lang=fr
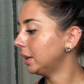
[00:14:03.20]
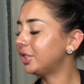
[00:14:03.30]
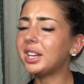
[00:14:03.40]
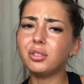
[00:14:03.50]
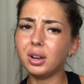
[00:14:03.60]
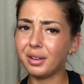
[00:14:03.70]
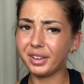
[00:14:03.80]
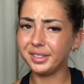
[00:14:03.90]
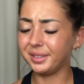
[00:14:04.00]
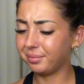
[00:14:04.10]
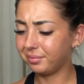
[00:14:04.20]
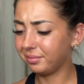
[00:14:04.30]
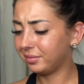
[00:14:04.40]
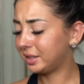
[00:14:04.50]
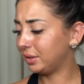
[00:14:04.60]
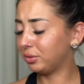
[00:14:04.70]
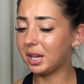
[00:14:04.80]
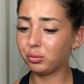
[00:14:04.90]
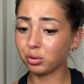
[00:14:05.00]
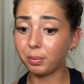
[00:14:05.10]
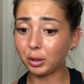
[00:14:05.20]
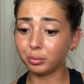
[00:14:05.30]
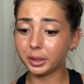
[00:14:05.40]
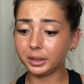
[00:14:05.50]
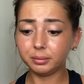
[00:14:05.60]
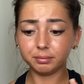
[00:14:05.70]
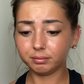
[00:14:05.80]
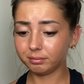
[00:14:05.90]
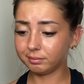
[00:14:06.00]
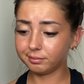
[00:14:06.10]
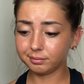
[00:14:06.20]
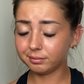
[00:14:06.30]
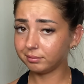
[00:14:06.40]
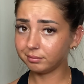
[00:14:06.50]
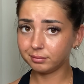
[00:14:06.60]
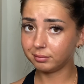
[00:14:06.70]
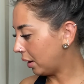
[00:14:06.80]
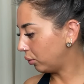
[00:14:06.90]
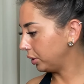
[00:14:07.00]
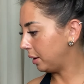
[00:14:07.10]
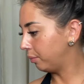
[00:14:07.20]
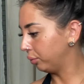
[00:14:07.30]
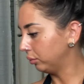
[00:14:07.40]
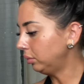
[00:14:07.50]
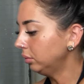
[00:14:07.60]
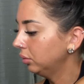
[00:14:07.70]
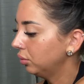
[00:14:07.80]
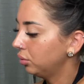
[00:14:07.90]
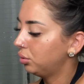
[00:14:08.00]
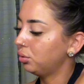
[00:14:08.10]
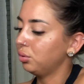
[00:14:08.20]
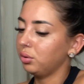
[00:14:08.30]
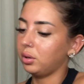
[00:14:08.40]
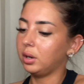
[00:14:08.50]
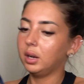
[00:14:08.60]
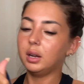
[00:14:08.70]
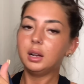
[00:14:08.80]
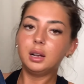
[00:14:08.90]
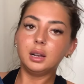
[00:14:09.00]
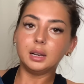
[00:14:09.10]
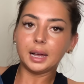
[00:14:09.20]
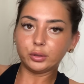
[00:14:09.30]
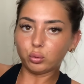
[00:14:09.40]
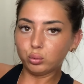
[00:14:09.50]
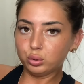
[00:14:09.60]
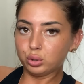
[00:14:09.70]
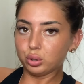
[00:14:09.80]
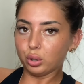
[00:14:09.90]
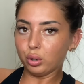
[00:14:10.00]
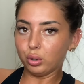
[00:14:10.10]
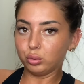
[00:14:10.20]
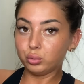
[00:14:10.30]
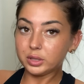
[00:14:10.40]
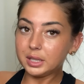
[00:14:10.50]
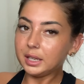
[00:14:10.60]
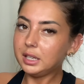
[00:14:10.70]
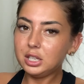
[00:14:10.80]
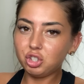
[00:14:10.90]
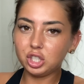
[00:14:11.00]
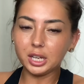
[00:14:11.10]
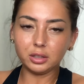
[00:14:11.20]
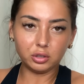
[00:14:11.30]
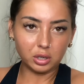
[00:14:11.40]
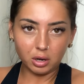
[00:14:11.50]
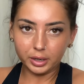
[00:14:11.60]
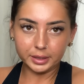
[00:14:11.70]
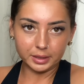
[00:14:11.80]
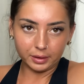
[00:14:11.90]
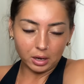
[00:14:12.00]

J'adore la vanille, si vous l'avez toujours pas compris. Ah, on est bon sur la trousse, euh, tout ce qui est hygiène, corps, etc.